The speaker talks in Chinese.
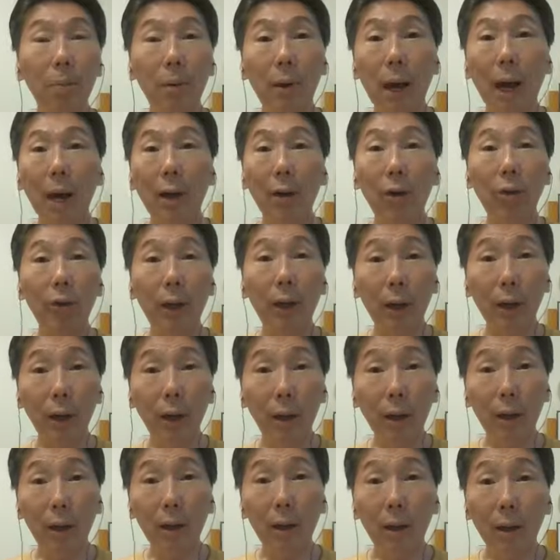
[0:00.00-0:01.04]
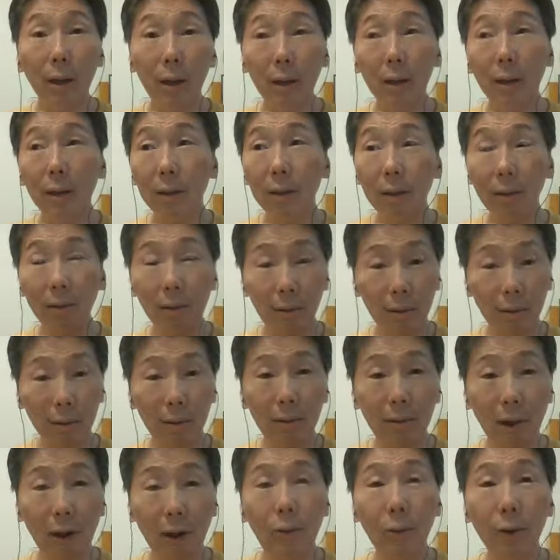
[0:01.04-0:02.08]
不该用的人
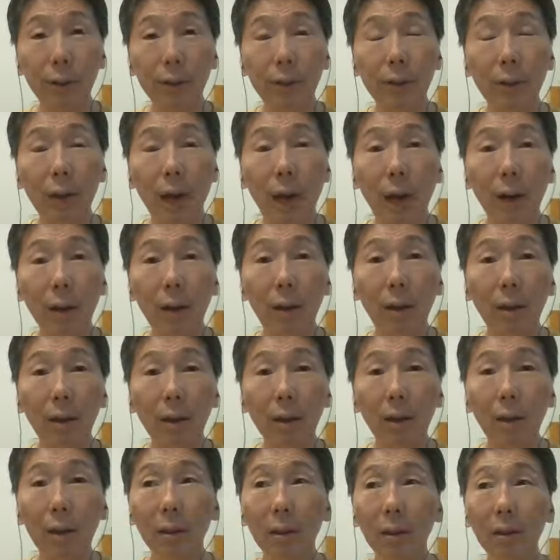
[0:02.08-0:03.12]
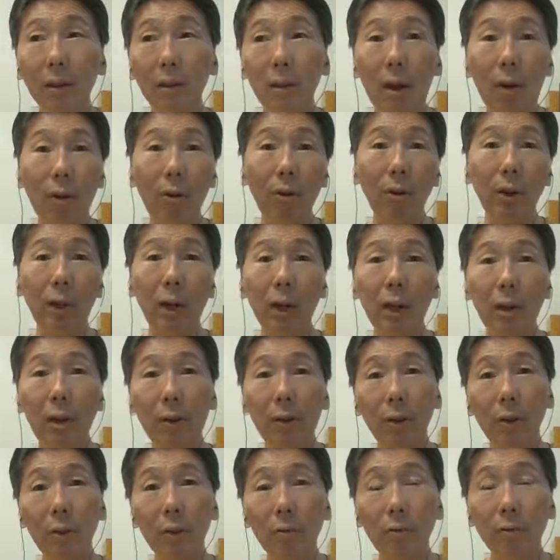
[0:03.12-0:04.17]
到位置上了，然后一天
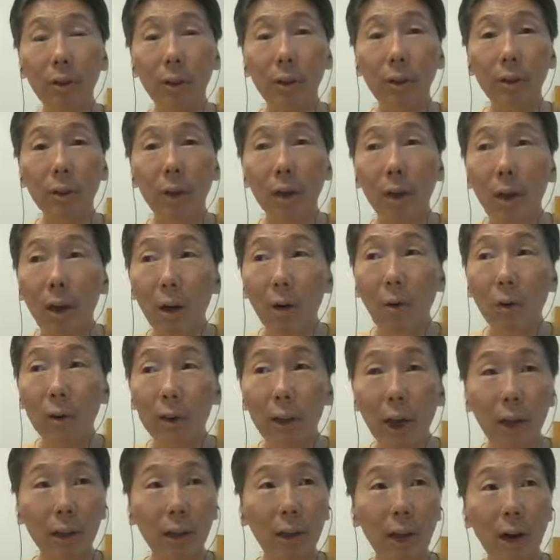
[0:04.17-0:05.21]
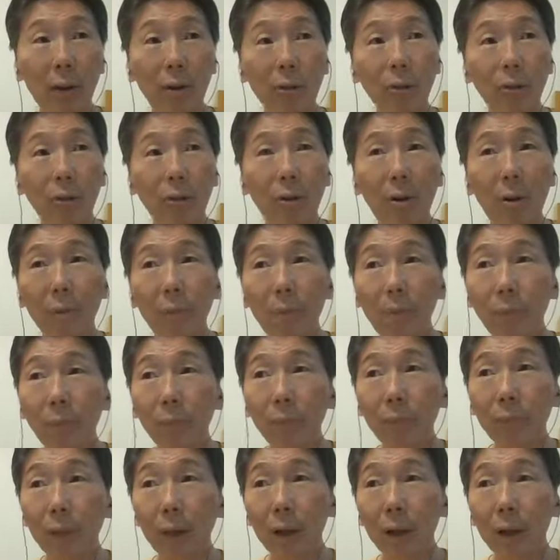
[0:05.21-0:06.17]
到晚出事？我常讲说，